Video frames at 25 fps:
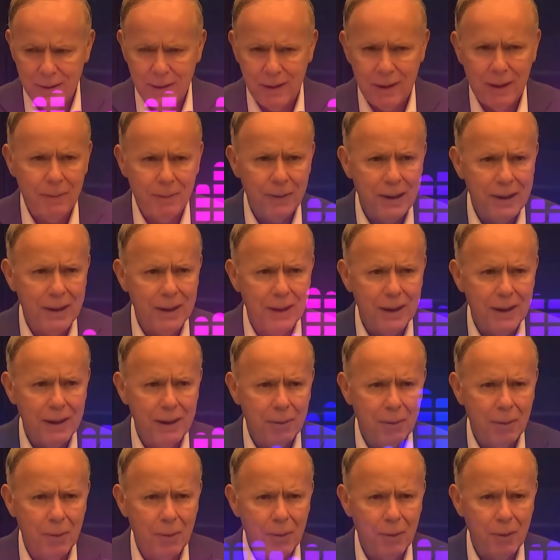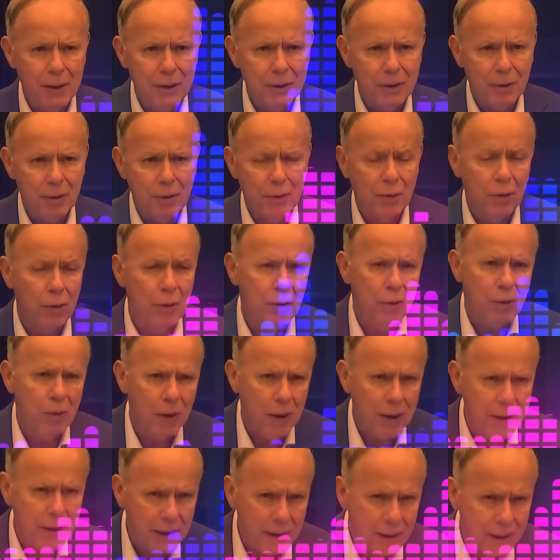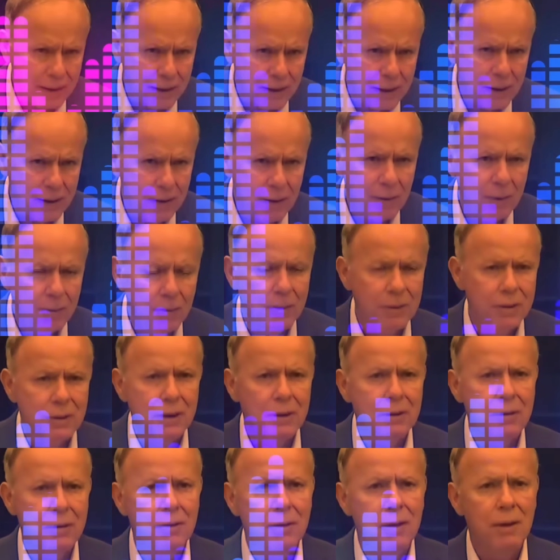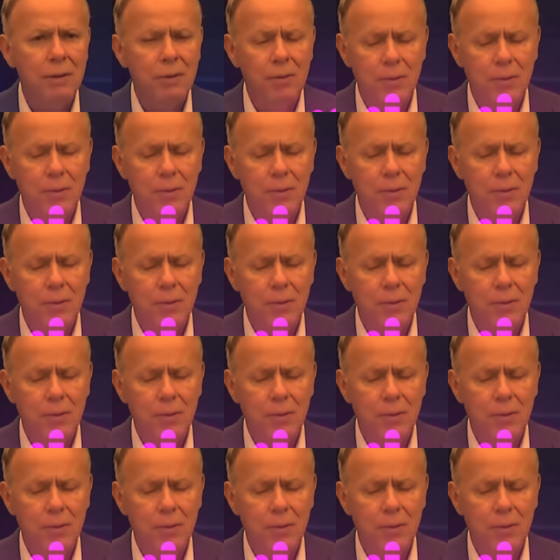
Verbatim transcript: la mitad de la población o el 45% de la